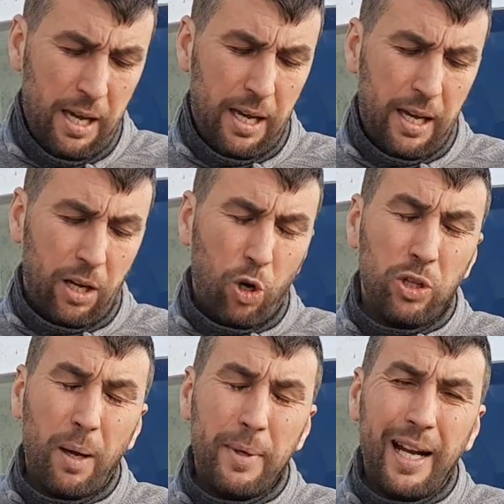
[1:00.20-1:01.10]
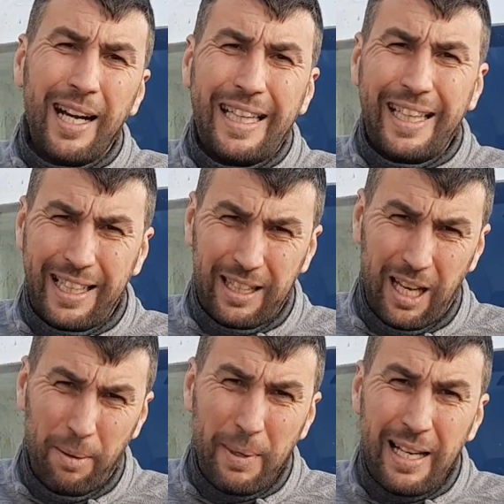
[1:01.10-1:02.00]
eh, contaminar
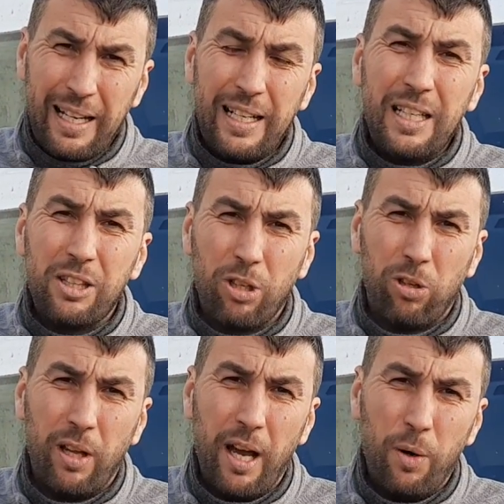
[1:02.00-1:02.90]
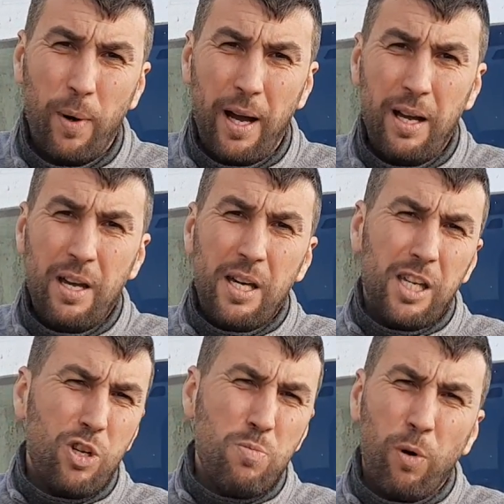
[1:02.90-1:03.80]
60.000 litros de agua
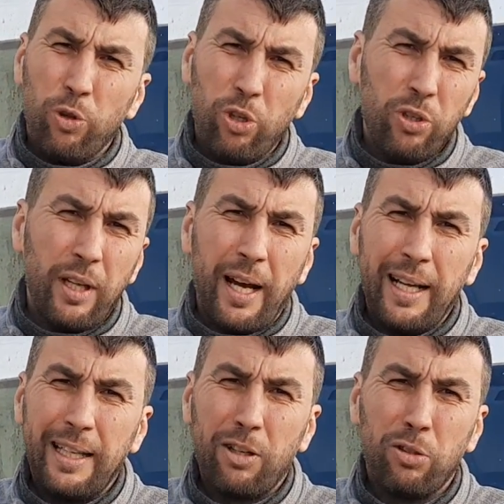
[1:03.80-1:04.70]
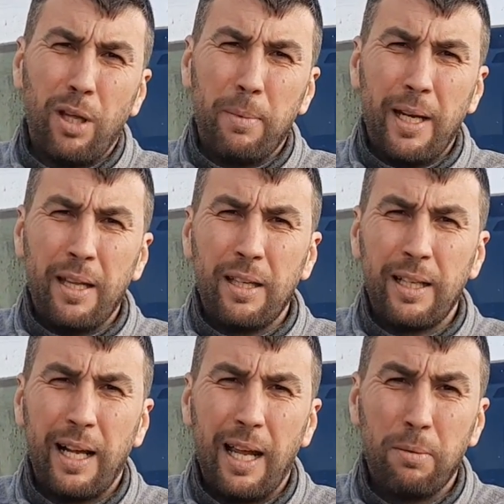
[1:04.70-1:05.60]
y un montón de gases
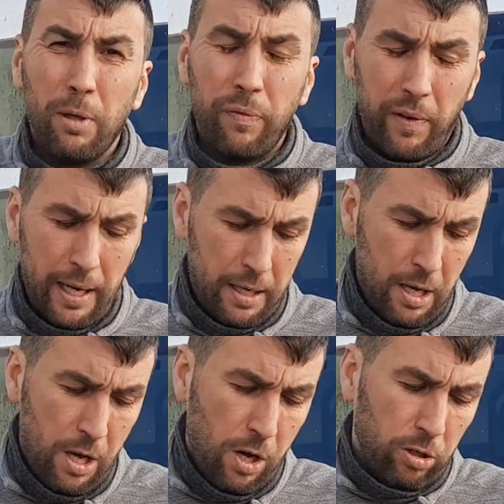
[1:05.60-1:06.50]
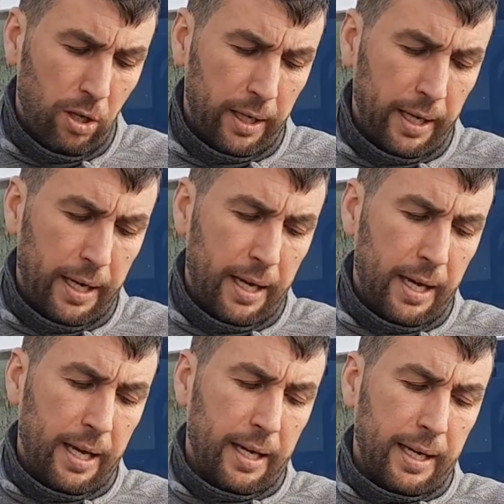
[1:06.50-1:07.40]
contaminantes a la atmósfera. O sea
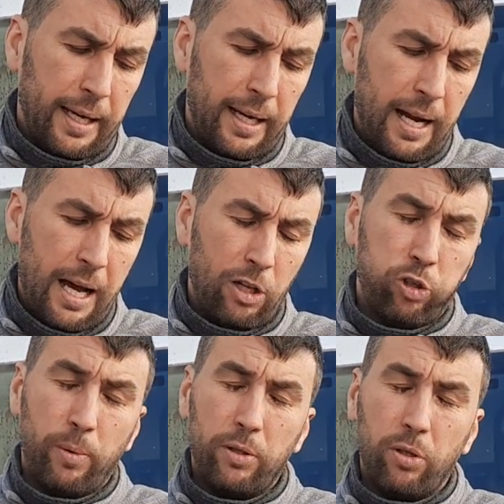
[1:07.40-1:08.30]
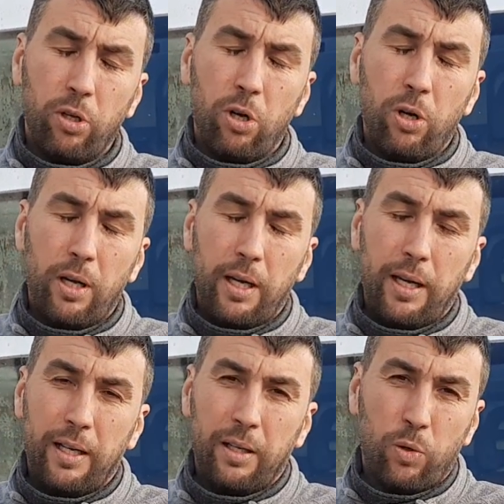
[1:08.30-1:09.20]
que, la, sobre todo
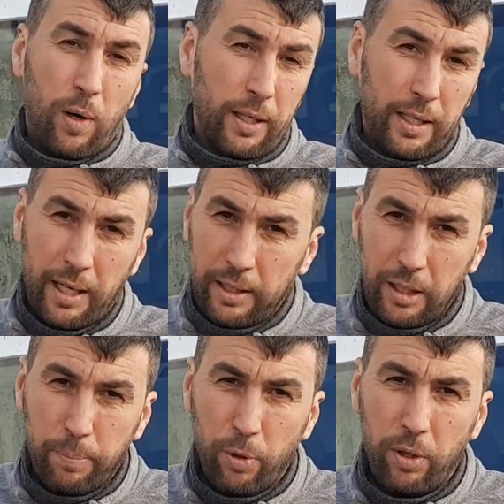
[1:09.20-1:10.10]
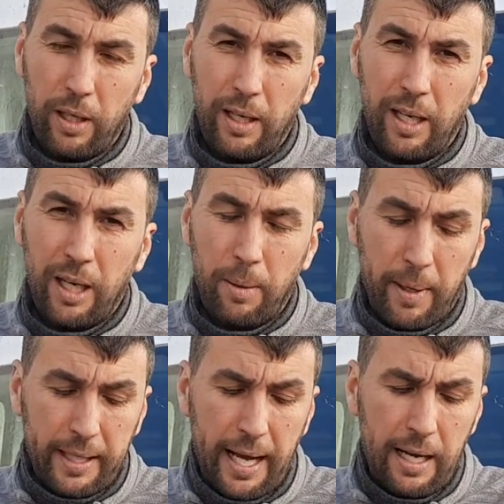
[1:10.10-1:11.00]
en cualquier tipo de
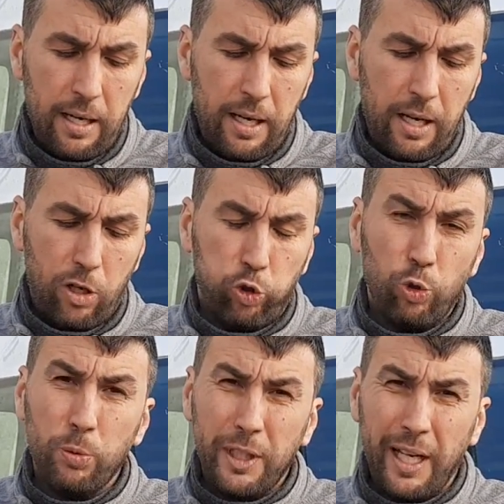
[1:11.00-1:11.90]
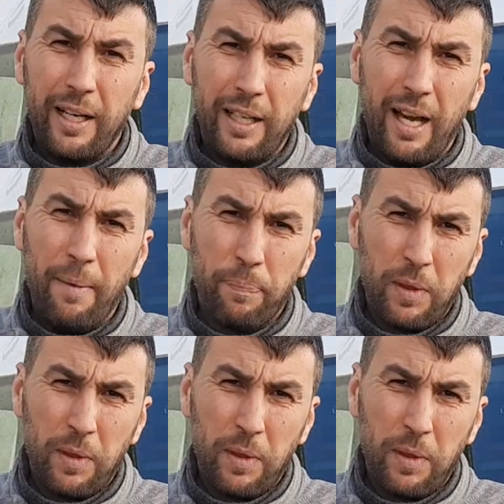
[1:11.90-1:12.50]
metal, eh, su minería,